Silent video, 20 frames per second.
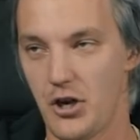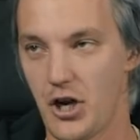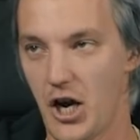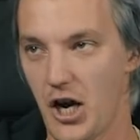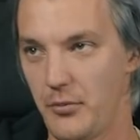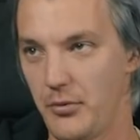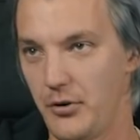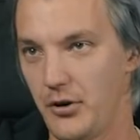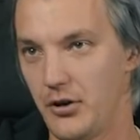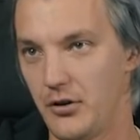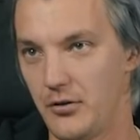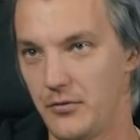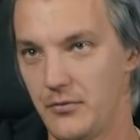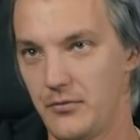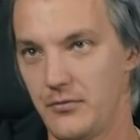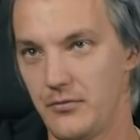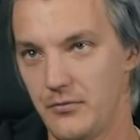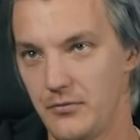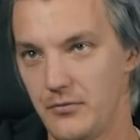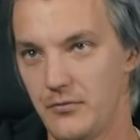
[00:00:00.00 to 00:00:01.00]
И как бы бы
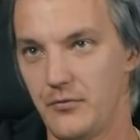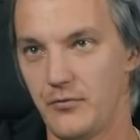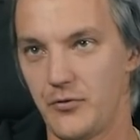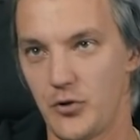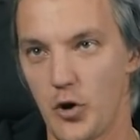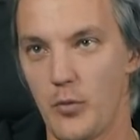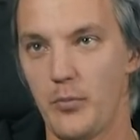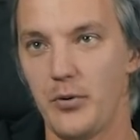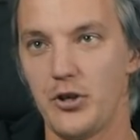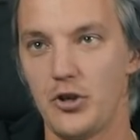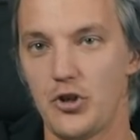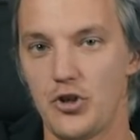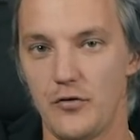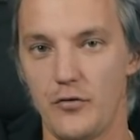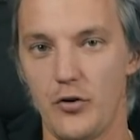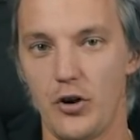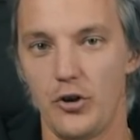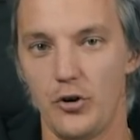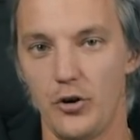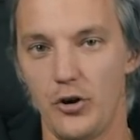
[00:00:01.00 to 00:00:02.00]
все бы
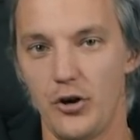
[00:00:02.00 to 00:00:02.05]
ничего,